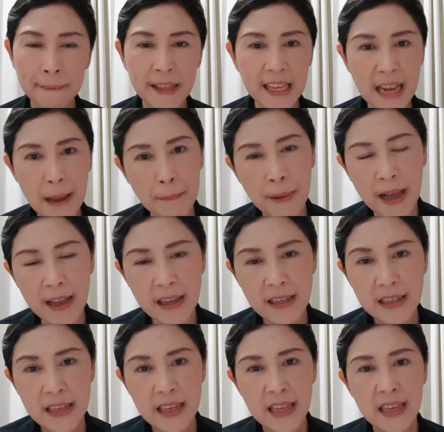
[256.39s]
Kenapa?
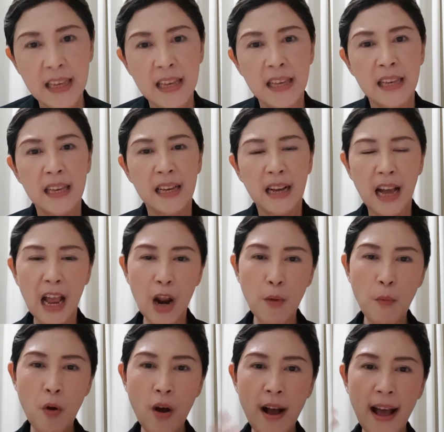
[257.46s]
Kalau
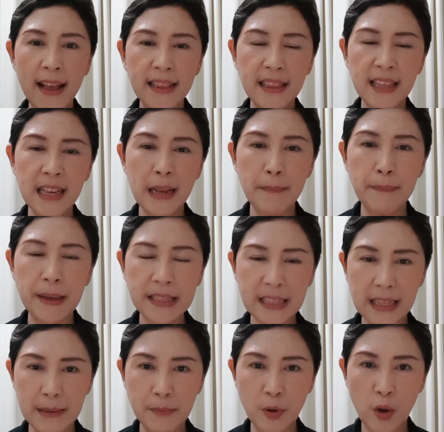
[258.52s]
mau ganti lepas
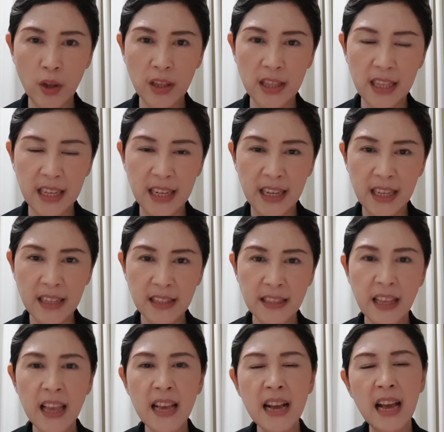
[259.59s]
krim dokter,
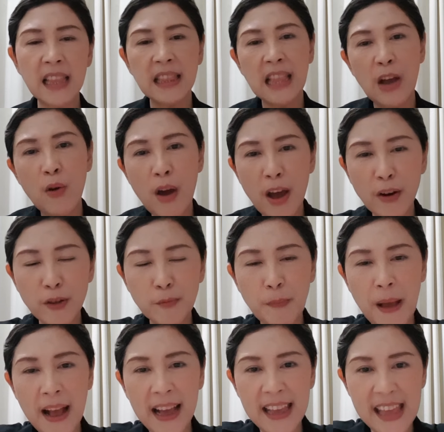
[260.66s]
saya nggak tahu harus
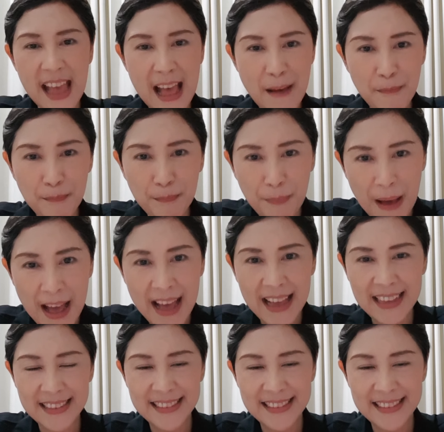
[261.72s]
pakai apa.